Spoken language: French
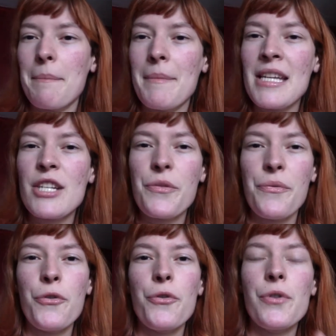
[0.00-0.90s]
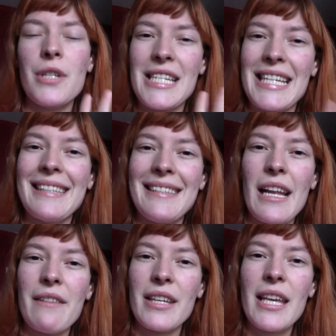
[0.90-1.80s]
Mes cheveux, je les ai
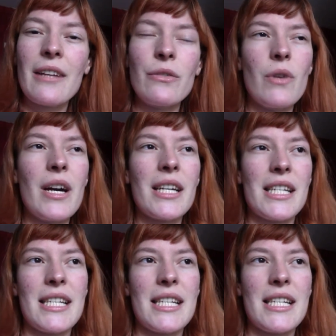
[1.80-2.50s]
lavés hier soir